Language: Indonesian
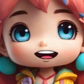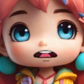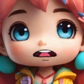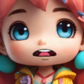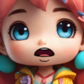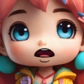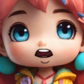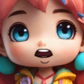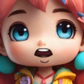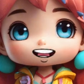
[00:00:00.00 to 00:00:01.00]
Ya,
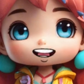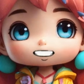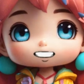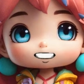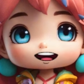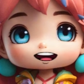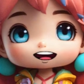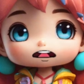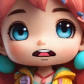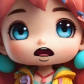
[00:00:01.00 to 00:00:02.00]
Ezra duduk di
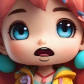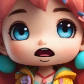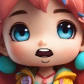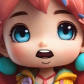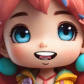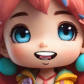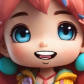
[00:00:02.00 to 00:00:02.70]
sofa sambil